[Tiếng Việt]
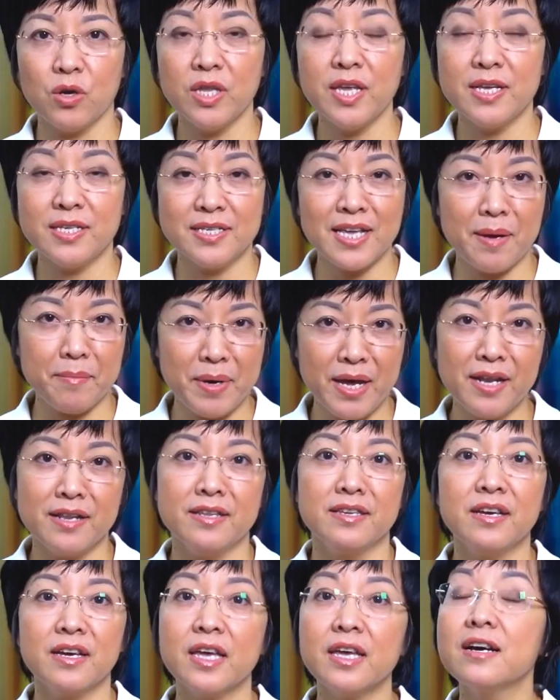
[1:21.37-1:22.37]
có thể giảm hẳn
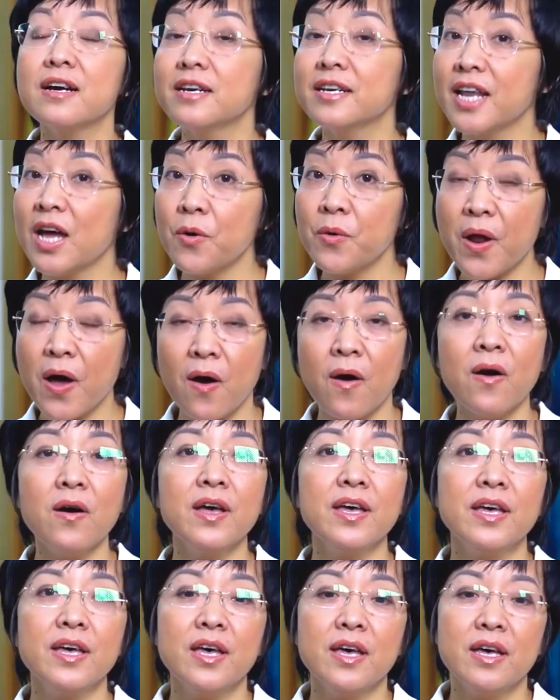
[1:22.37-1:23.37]
những cái cơn đau đó.
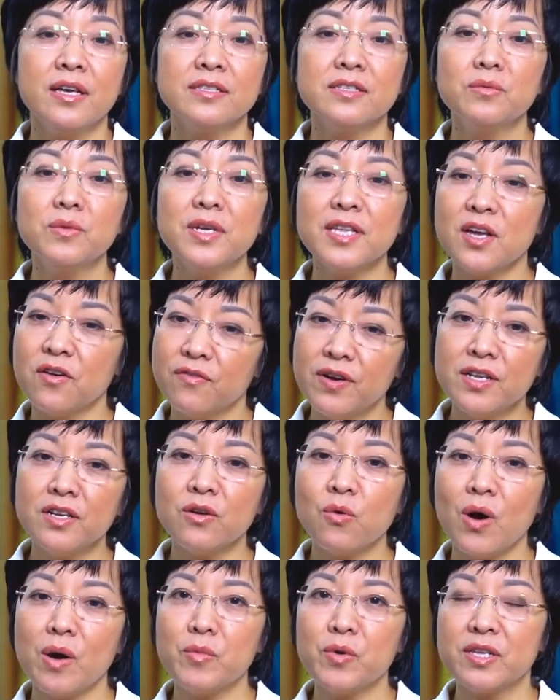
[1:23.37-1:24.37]
Giống như Thảo
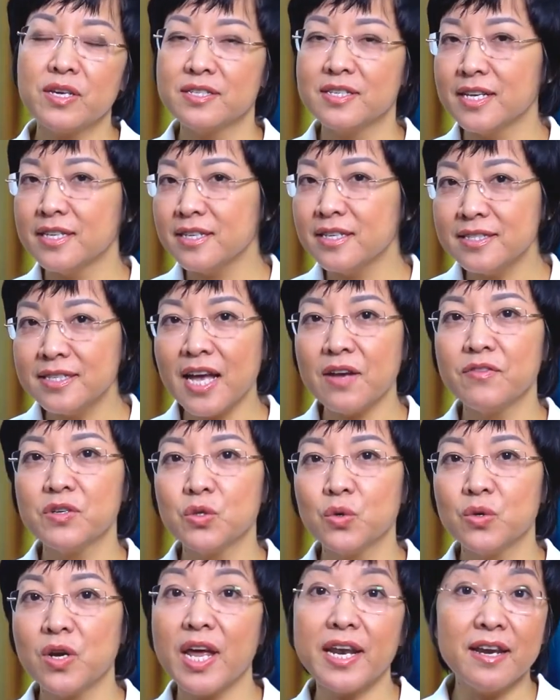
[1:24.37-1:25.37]
Vân qua một thời gian rất dài
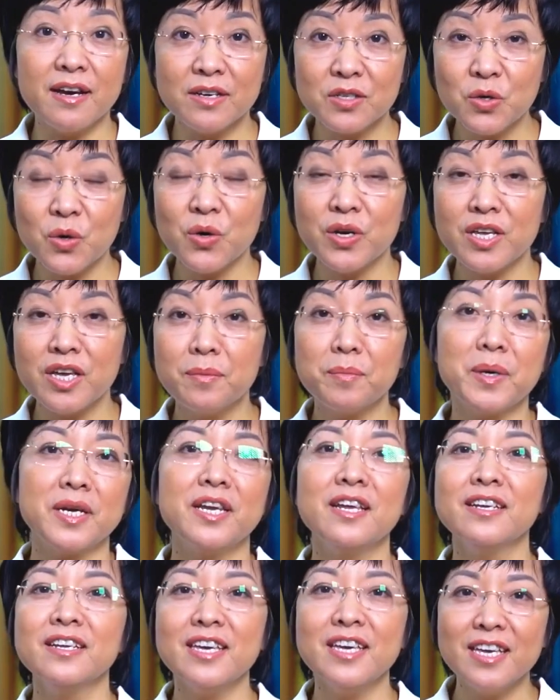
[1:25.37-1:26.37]
vừa rồi đã đỡ rồi, nhưng mà
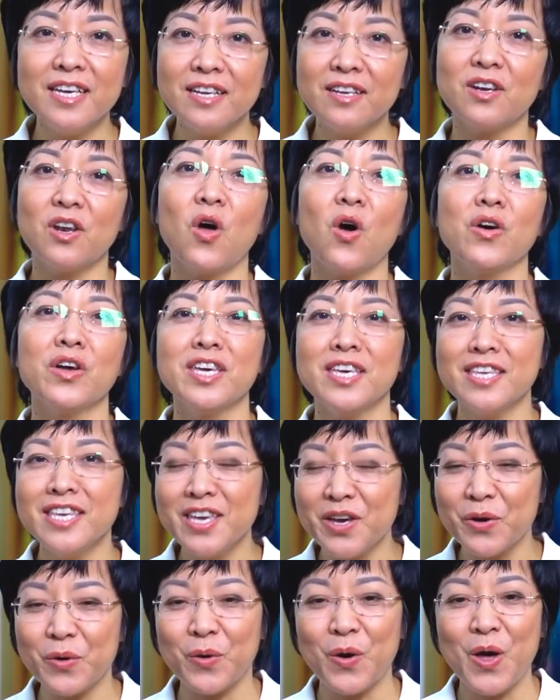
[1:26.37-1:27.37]
đến khi lo nghĩ
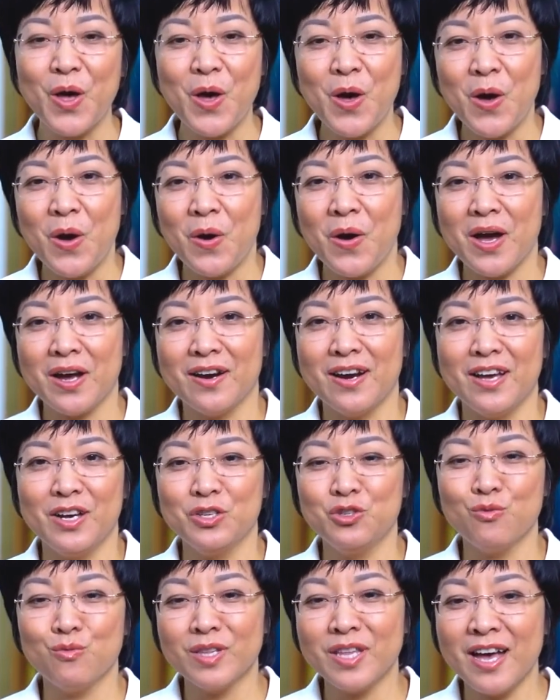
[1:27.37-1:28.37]
nhiều hoặc
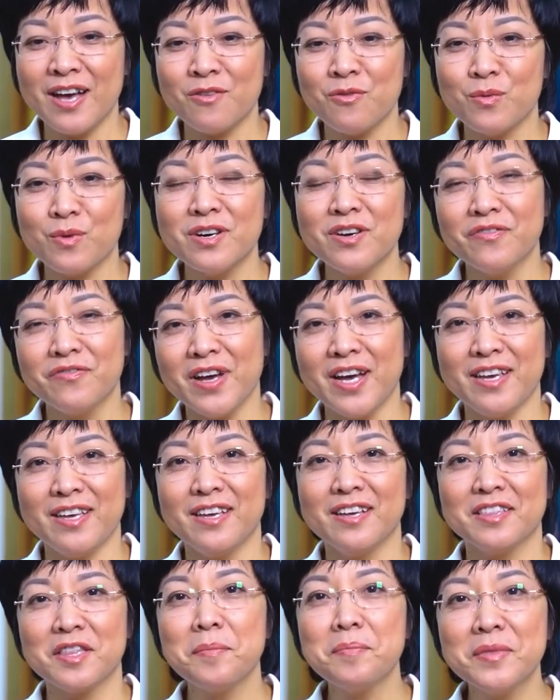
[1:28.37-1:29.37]
là chúng ta cũng cứ
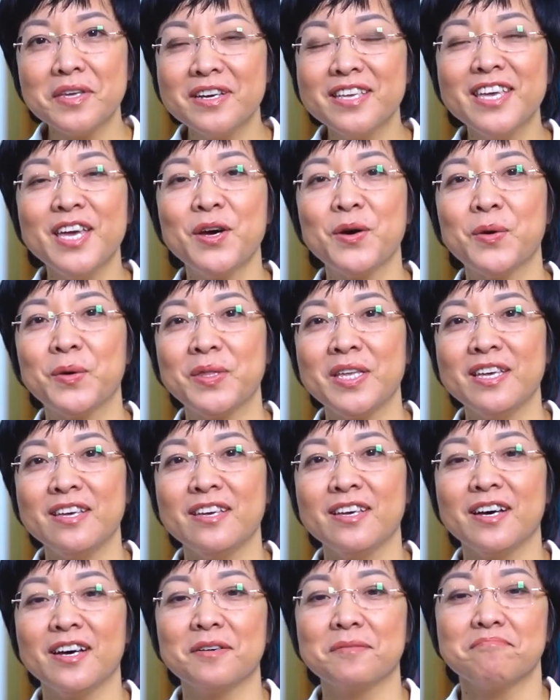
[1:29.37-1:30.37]
phải tâm tư nhiều
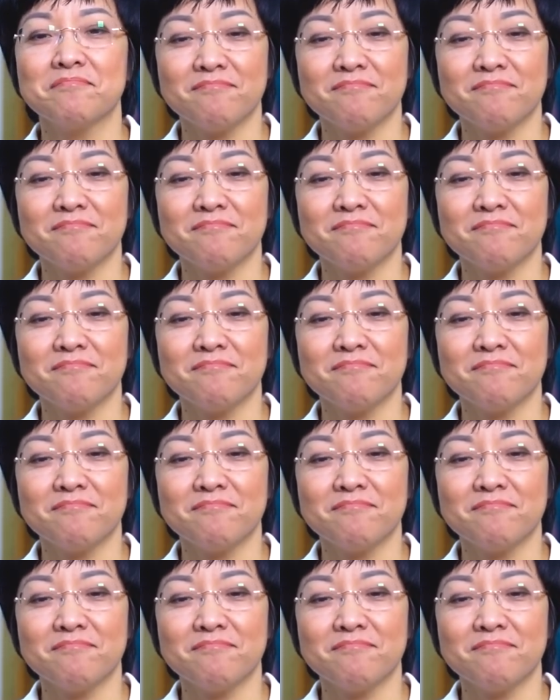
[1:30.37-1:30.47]
thì